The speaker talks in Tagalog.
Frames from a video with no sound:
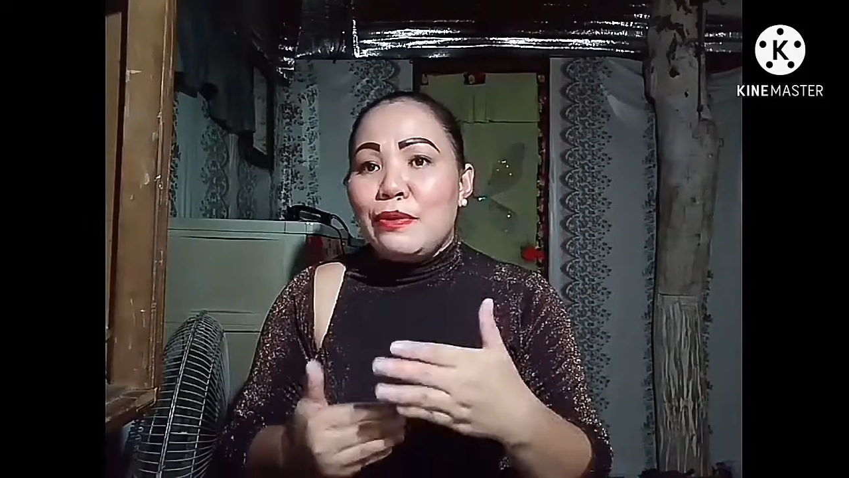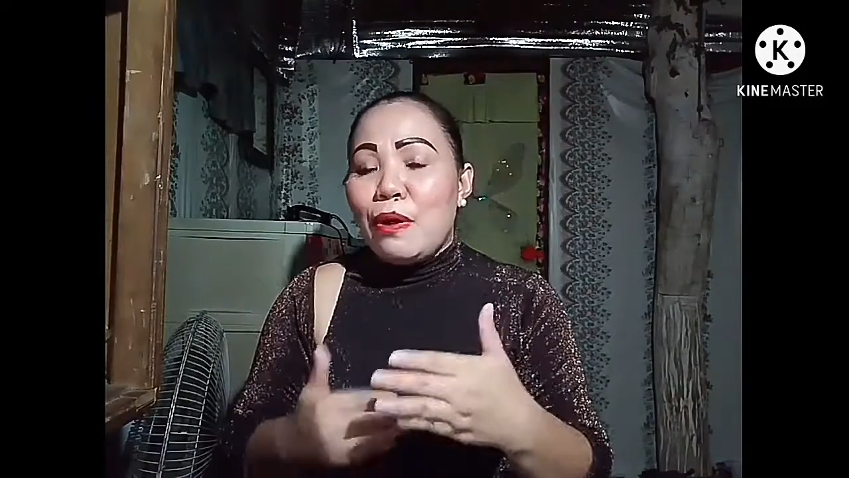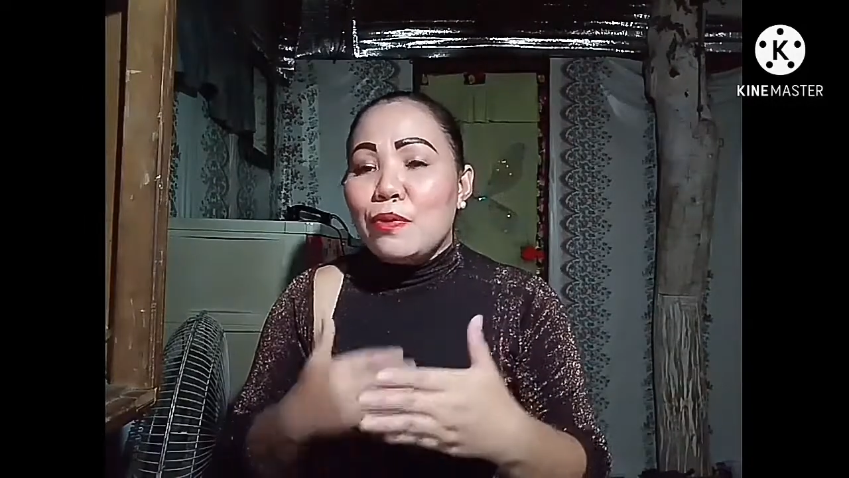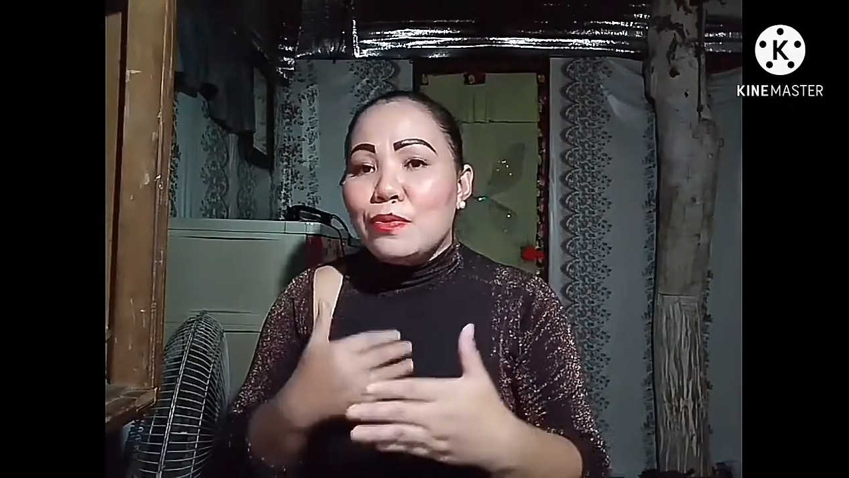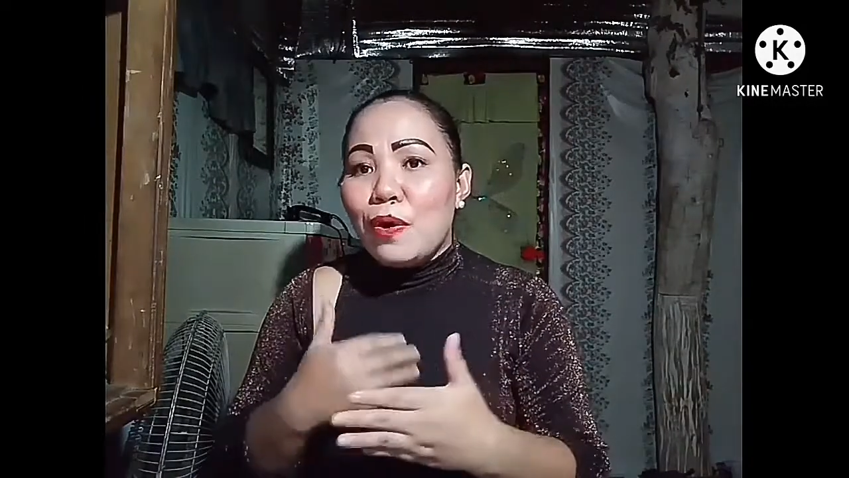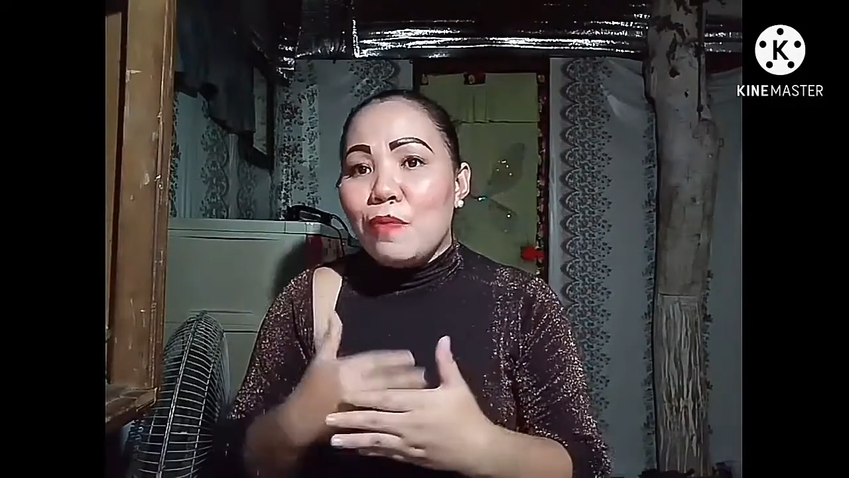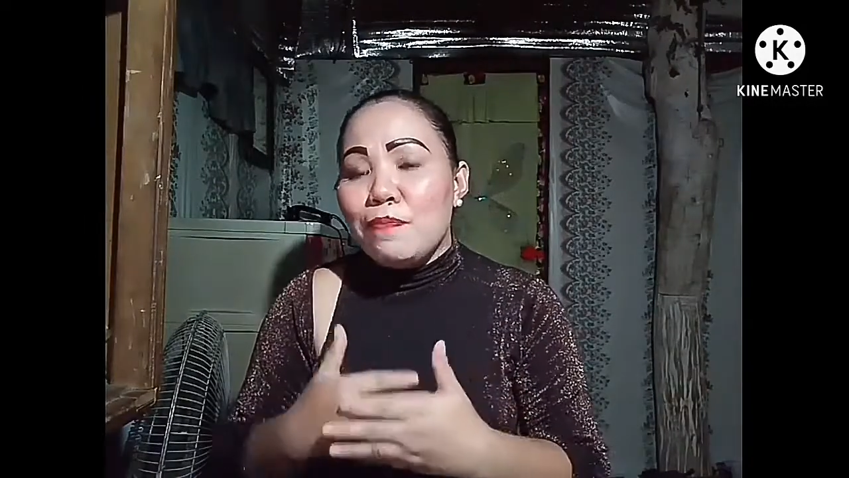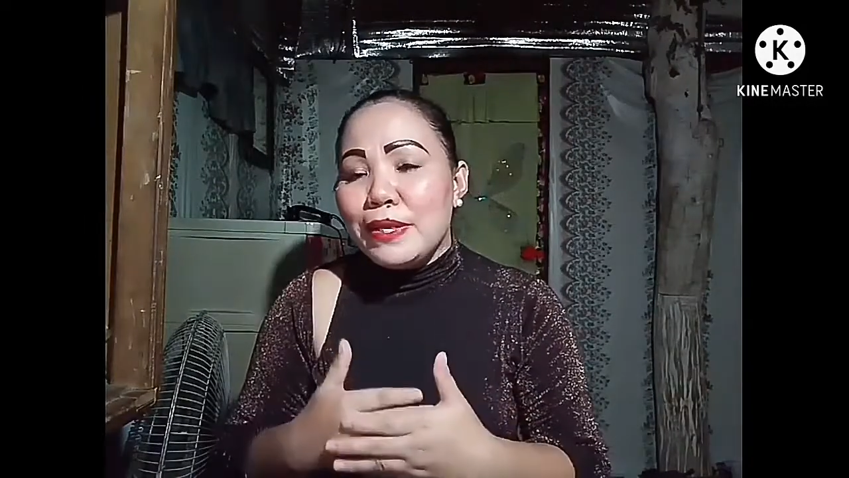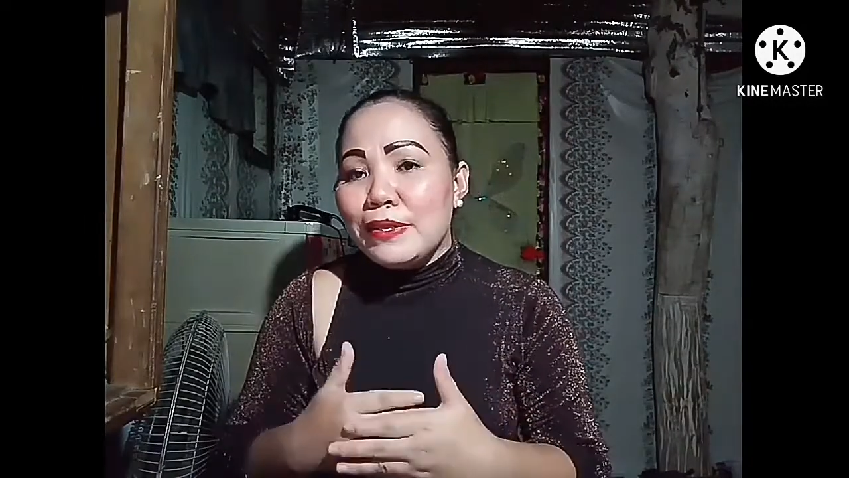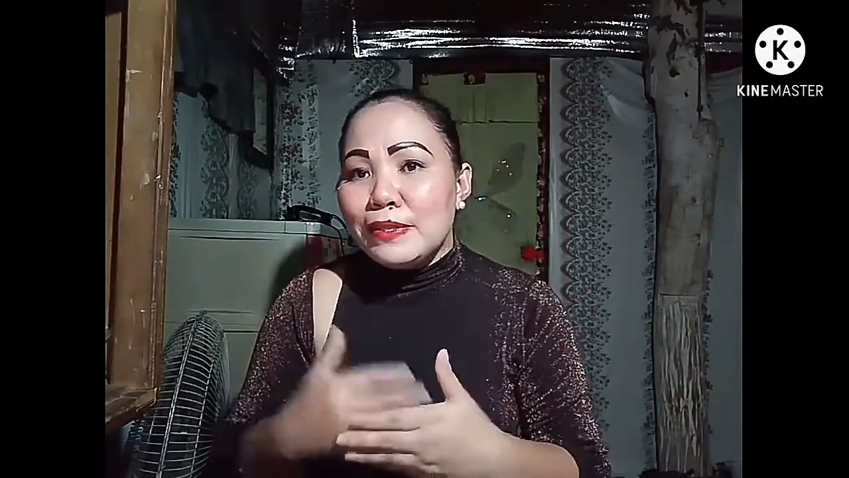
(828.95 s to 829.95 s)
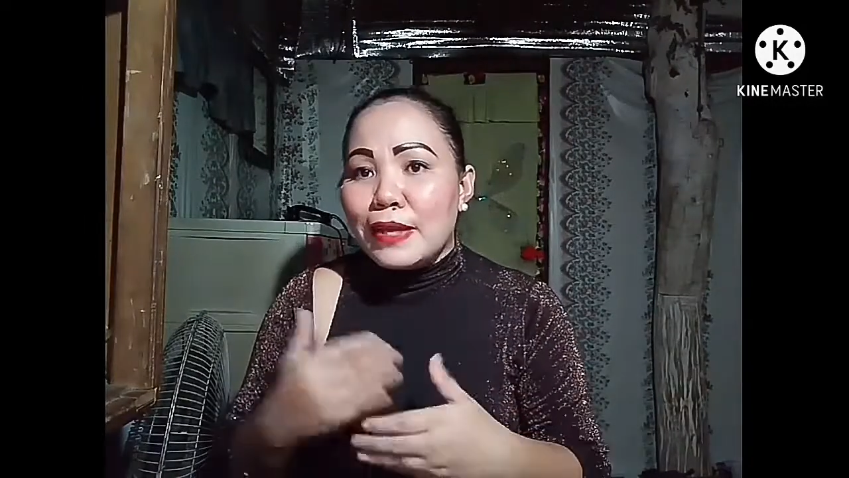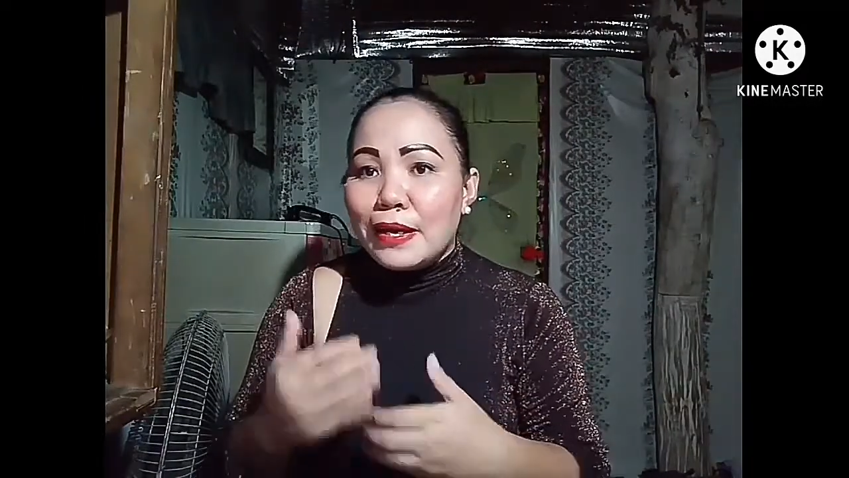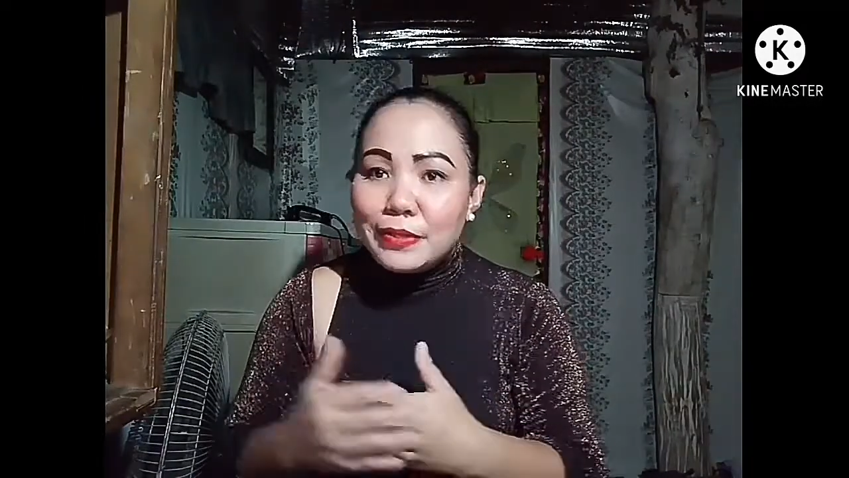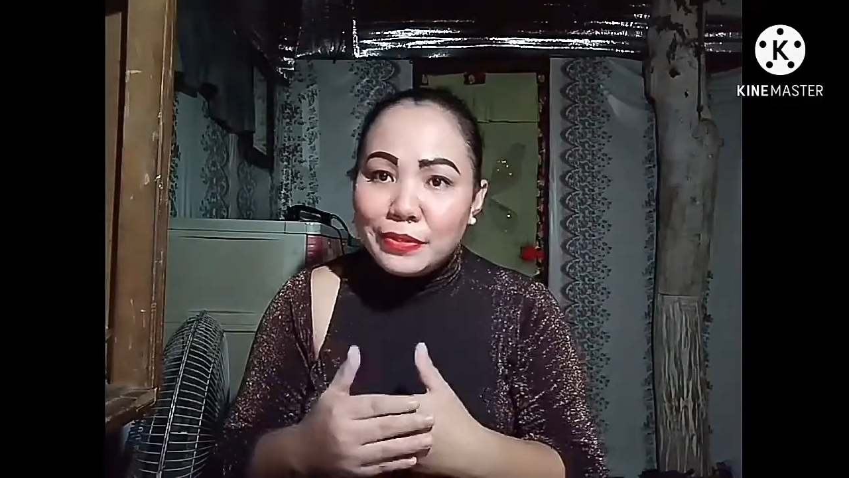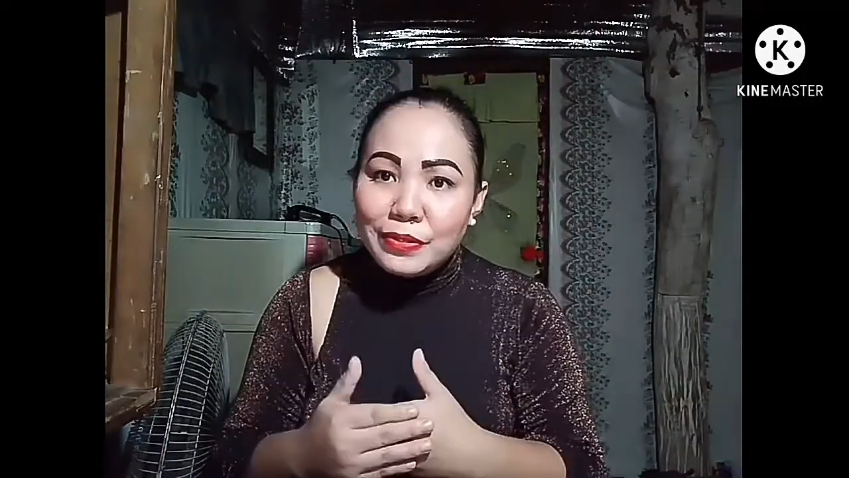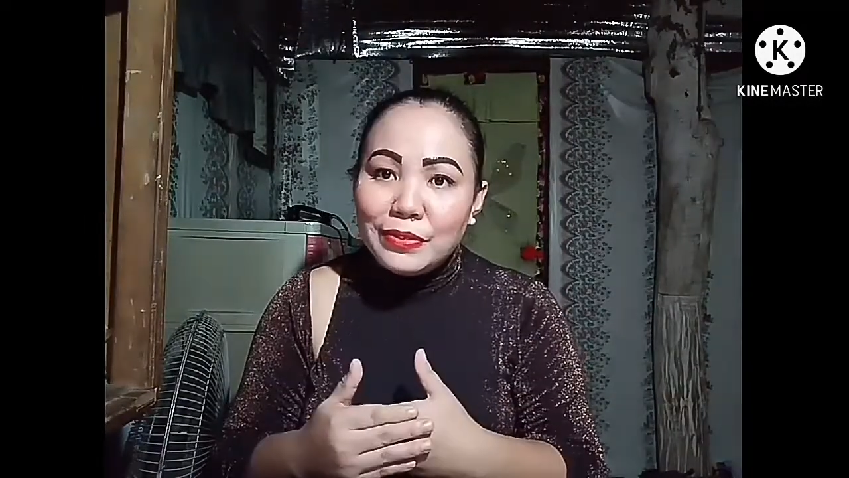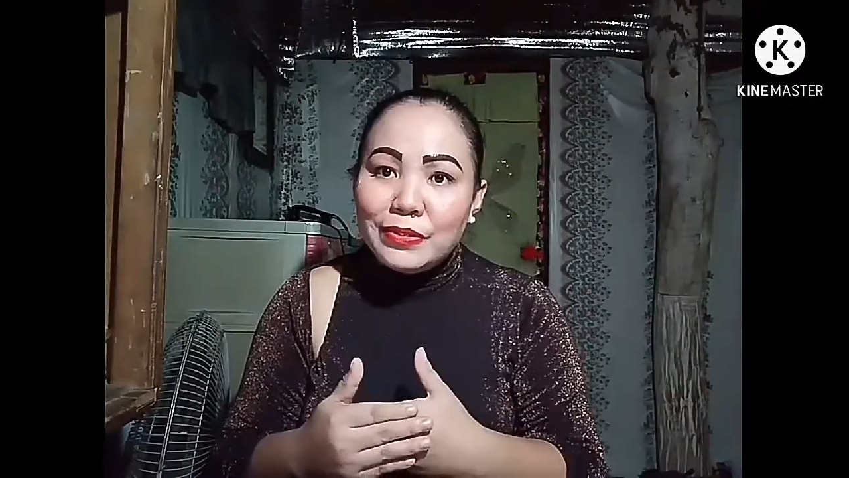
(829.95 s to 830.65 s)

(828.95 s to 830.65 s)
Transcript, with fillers: o open tayo